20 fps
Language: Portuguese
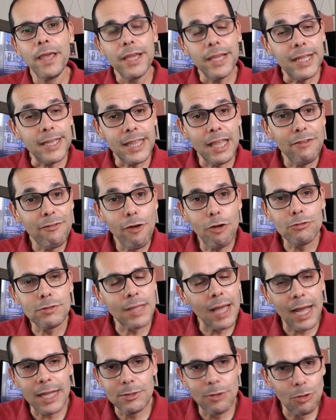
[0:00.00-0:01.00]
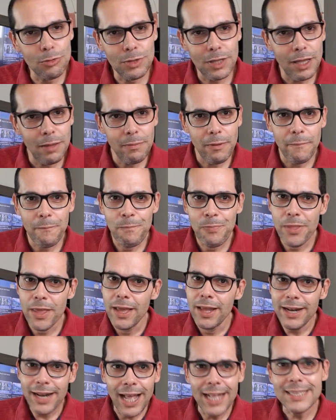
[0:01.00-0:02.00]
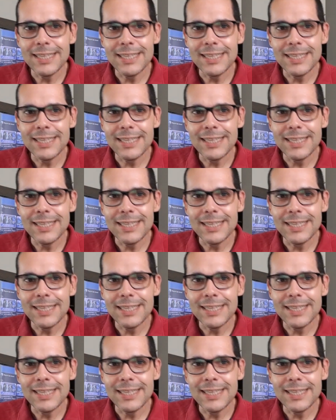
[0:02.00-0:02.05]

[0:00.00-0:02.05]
E tem voltado ao tema. Na